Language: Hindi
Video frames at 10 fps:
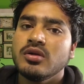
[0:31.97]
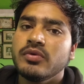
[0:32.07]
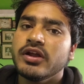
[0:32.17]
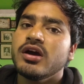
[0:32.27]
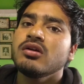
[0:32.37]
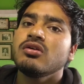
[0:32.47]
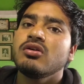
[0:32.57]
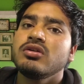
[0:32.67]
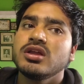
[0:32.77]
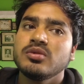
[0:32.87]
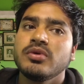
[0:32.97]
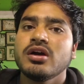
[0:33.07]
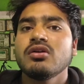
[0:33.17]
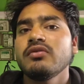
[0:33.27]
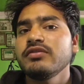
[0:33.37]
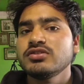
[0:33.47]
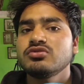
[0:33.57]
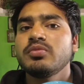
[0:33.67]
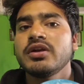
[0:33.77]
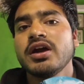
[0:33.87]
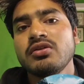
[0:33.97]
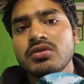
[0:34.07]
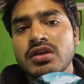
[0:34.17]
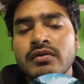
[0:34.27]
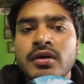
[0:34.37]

प्रयाग और नंद प्रयाग और विष्णु प्रयाग होते